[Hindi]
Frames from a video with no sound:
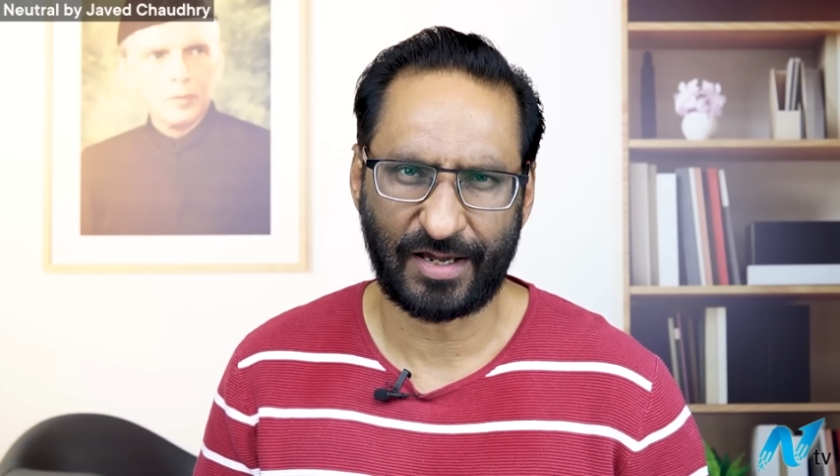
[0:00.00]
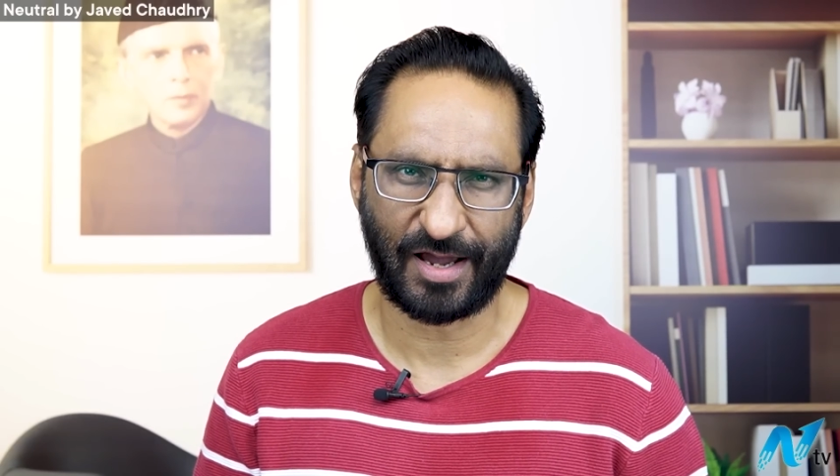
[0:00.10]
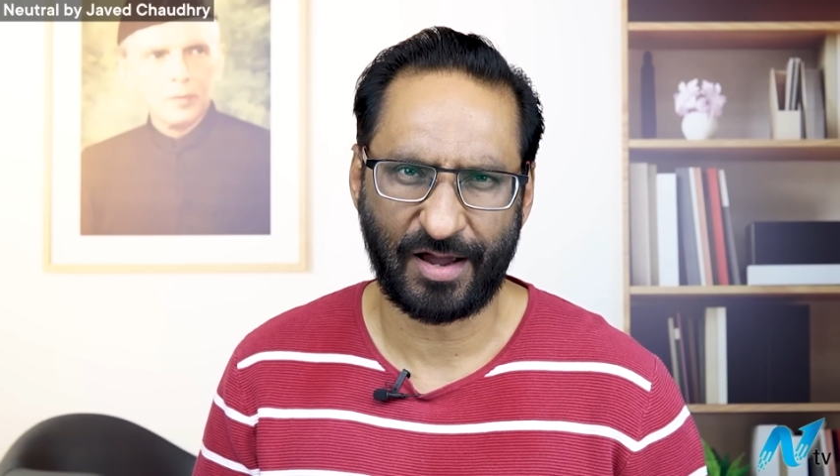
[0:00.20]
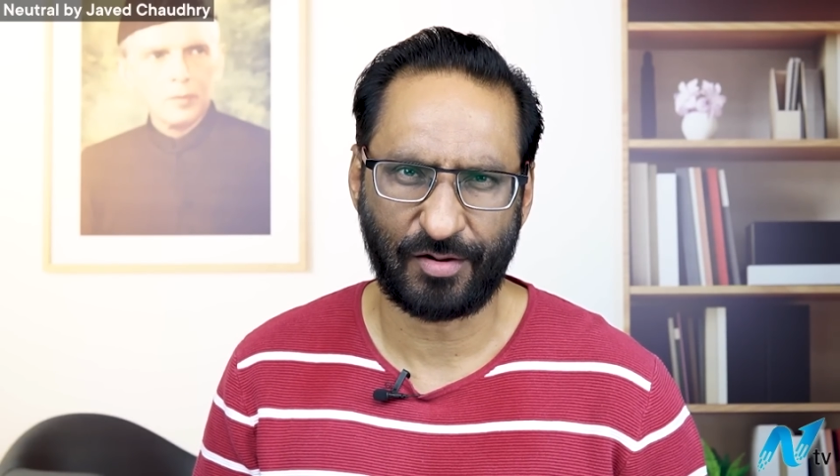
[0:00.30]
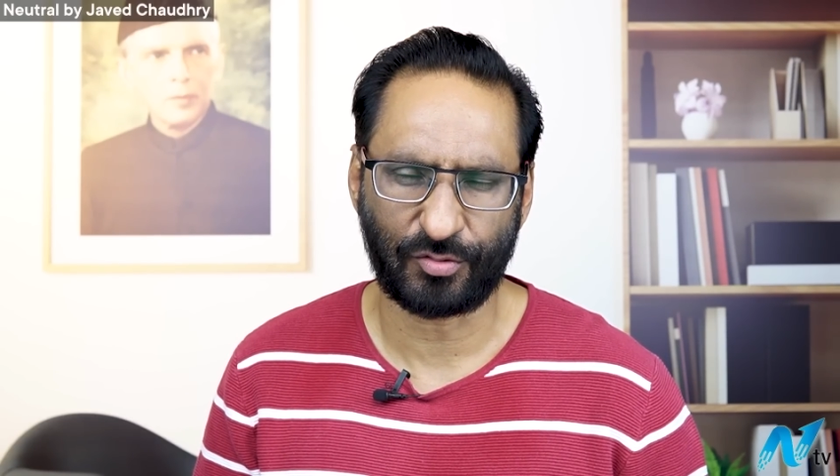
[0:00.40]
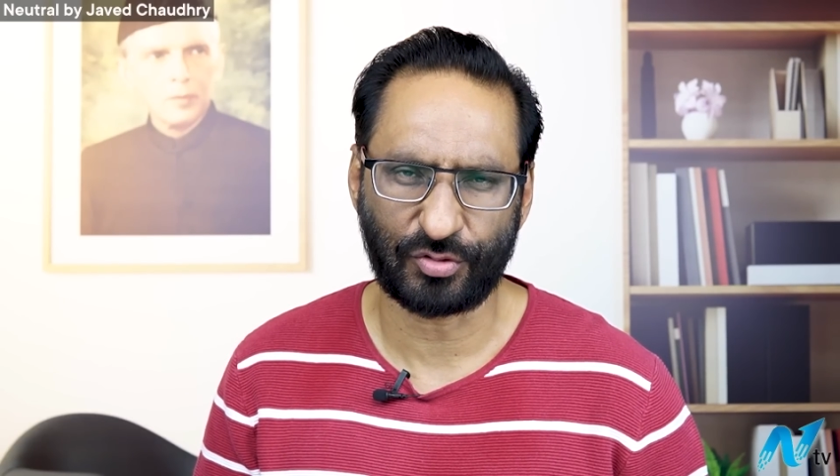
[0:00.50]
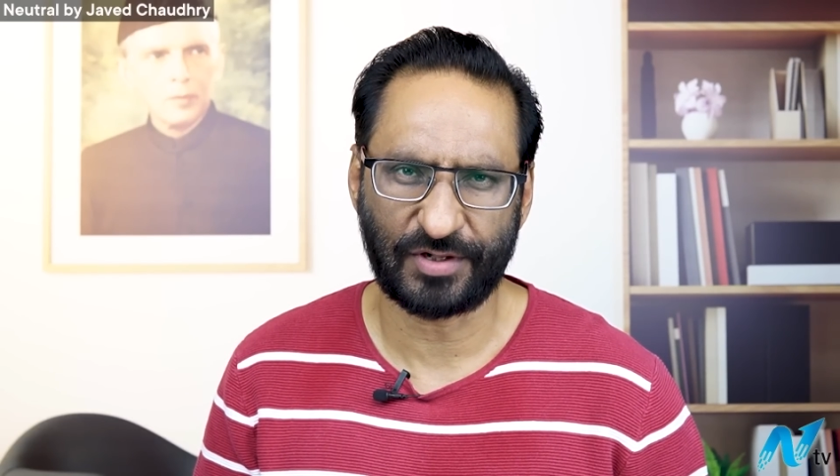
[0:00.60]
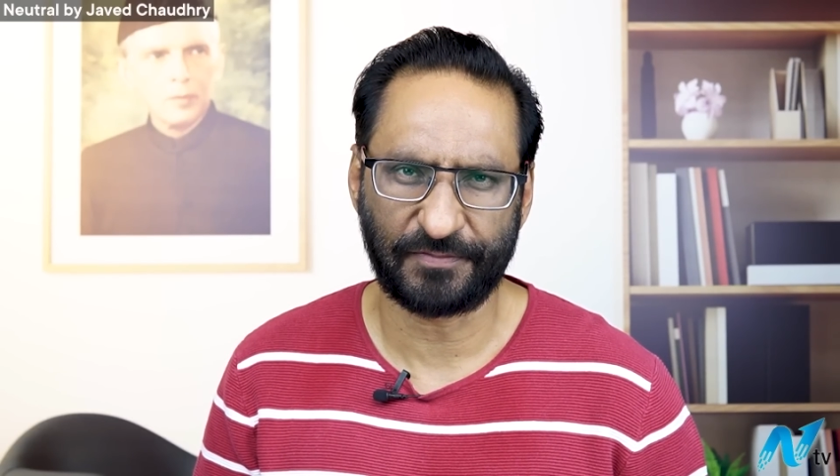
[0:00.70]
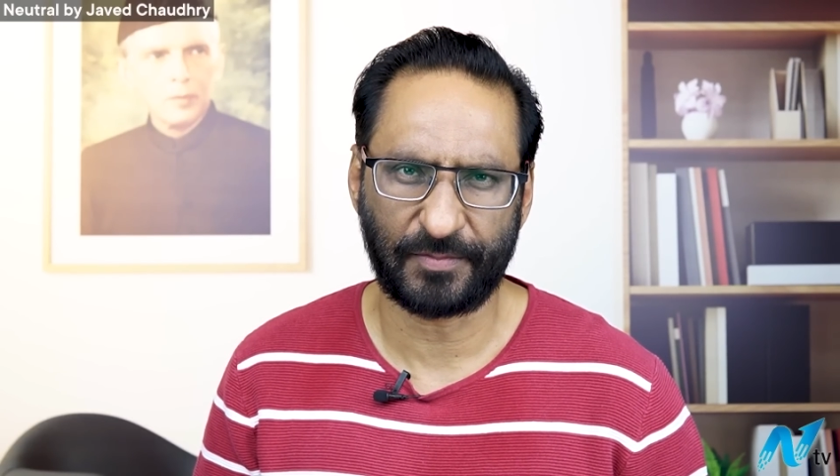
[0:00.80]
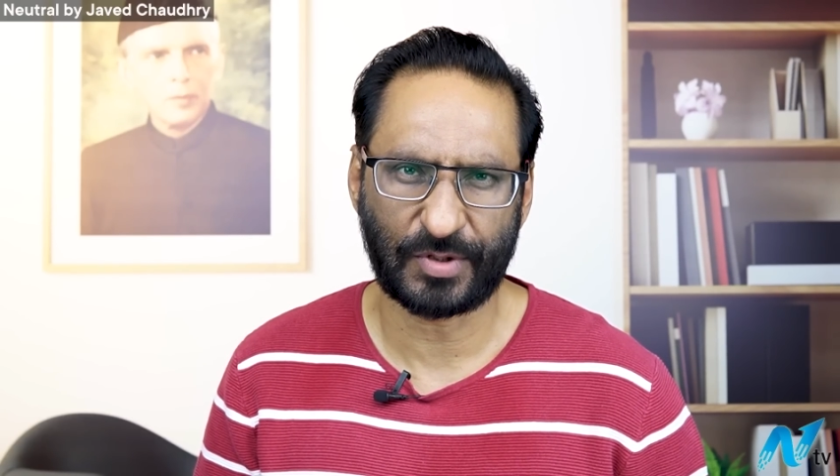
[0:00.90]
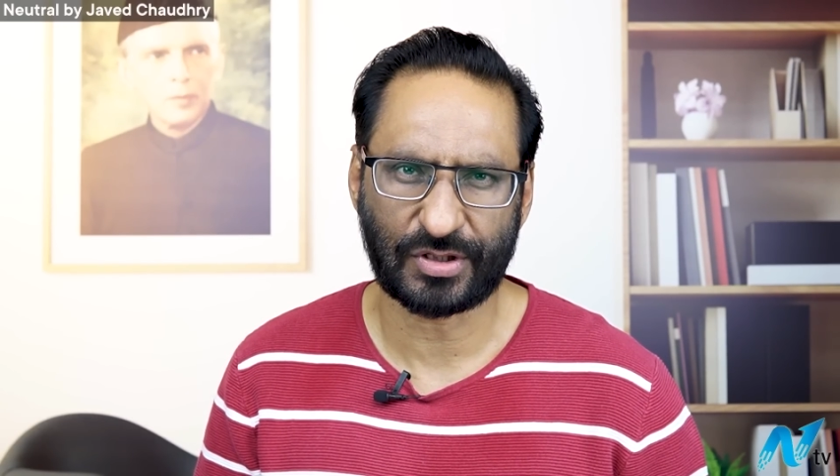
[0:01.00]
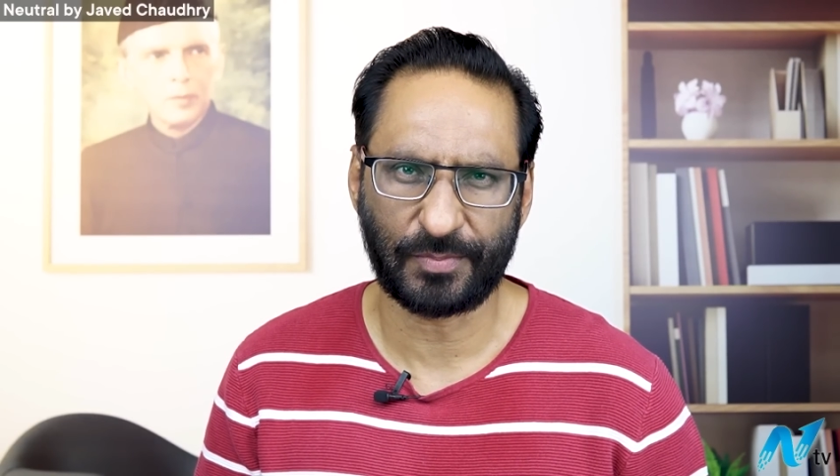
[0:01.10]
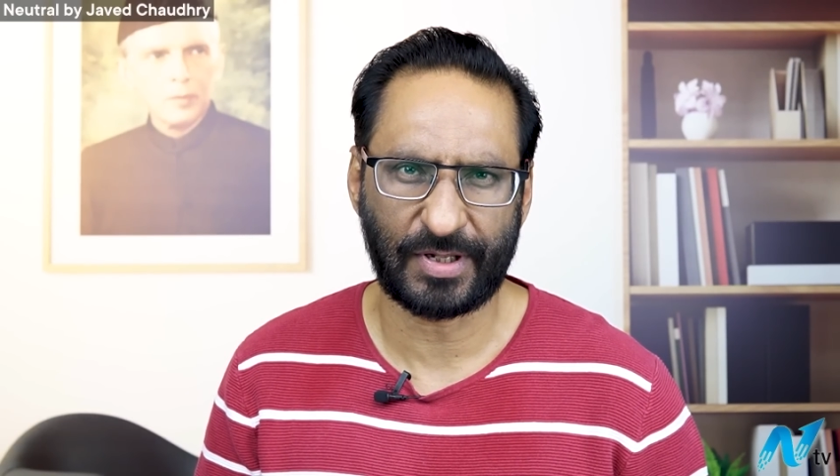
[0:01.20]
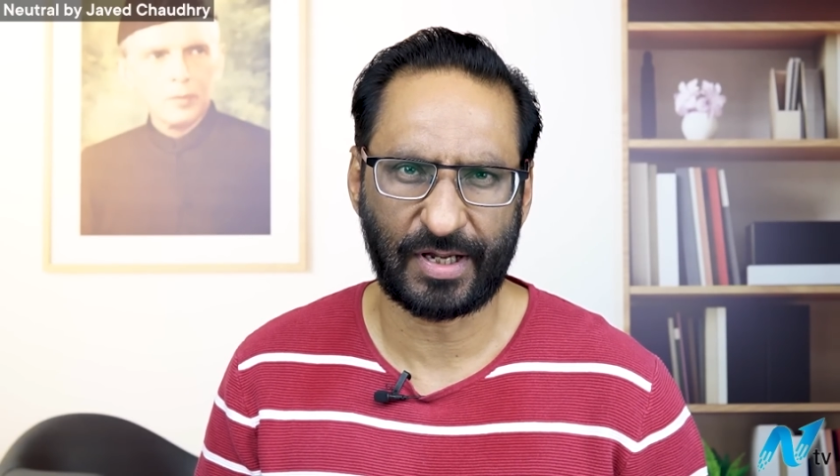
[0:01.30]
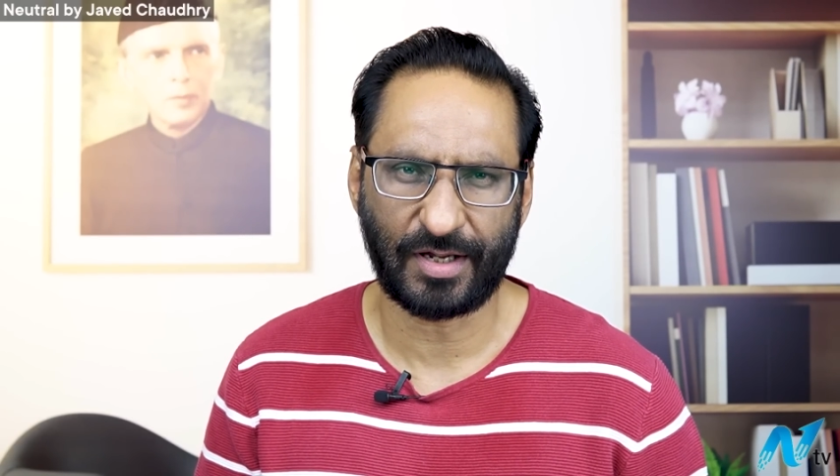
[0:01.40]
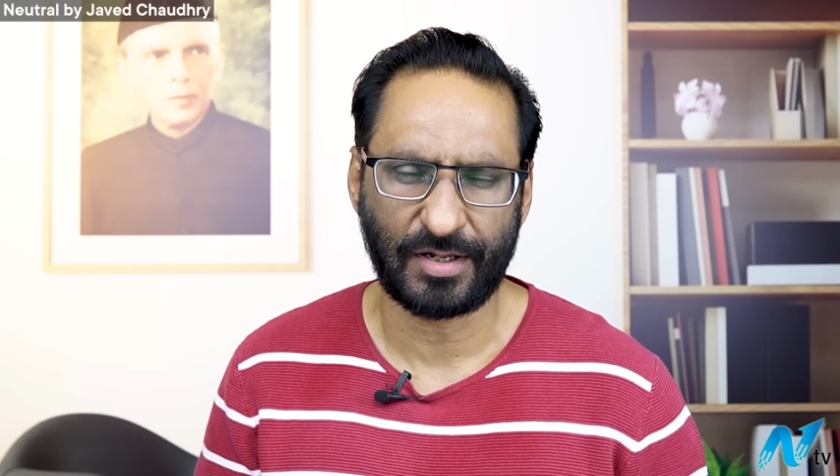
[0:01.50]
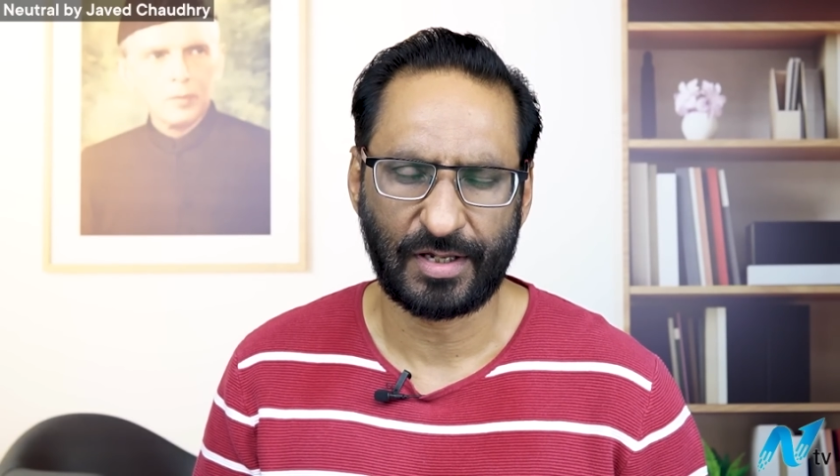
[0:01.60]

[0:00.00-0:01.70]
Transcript: है और कुछ इन्फॉर्मेशन भी है